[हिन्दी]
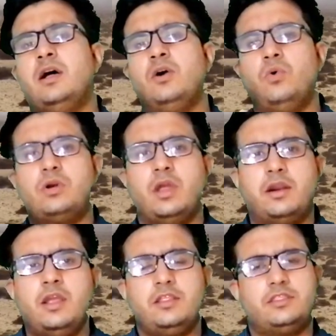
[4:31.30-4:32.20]
खड़ा
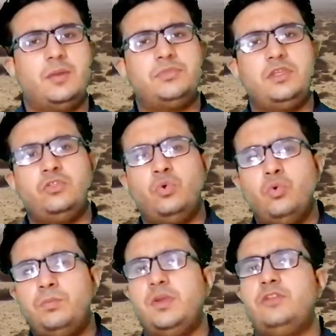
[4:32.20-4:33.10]
होकर तपती
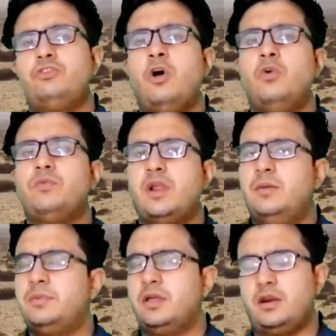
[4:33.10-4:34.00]
धूप में छाव
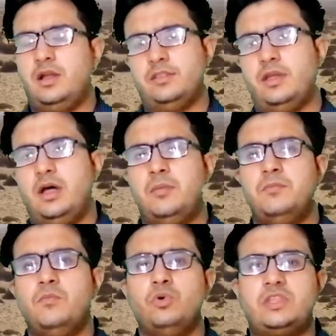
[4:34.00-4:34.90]
फ्राहम कर रहा था
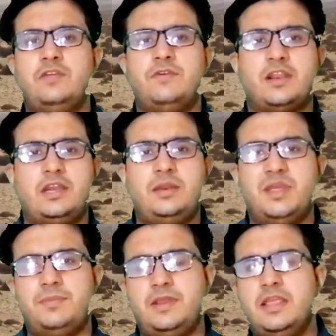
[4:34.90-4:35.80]
मौत की वेरानी
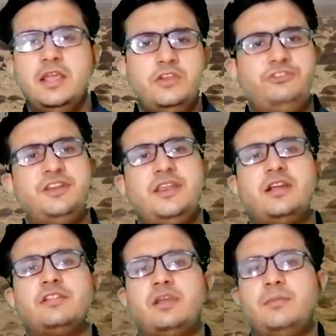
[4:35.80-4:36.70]
में भी जीने
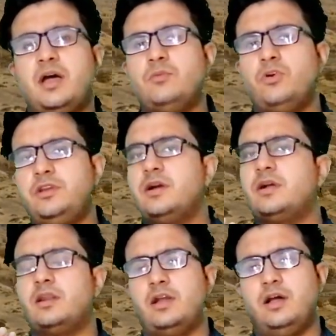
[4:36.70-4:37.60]
का सामान मुहैया
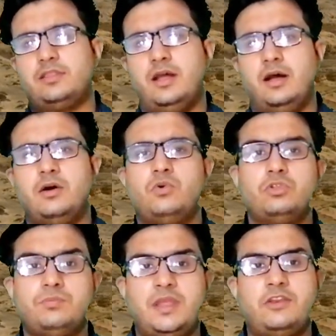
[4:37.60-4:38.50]
कर रहा था
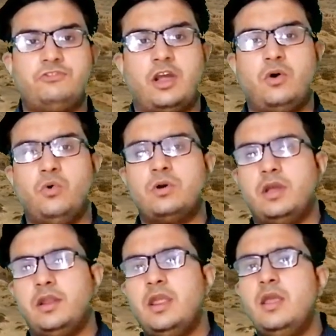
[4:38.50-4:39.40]
खुद बेनिशान
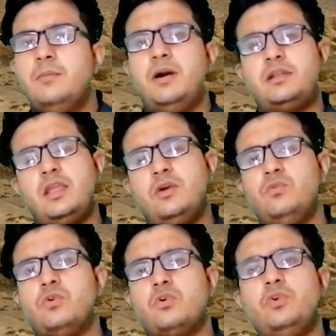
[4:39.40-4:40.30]
होकर भटके
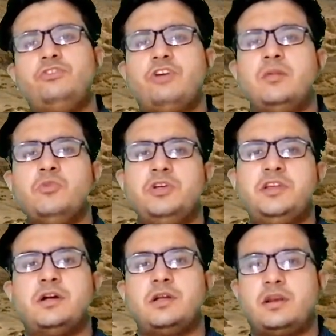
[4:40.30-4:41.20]
हुओं को निशान
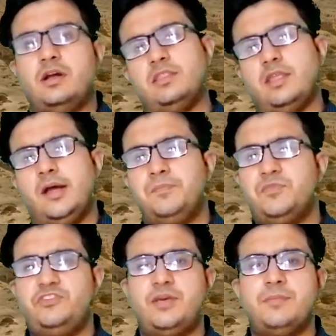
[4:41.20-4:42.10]
मुहैया कर रहा था
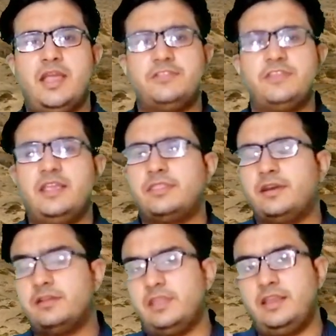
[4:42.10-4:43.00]
ये महज एक
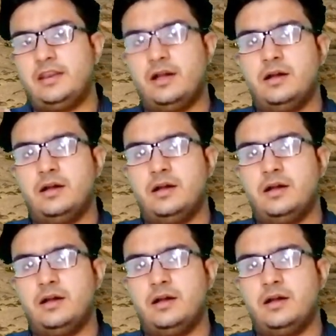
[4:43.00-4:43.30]
दरख्त नहीं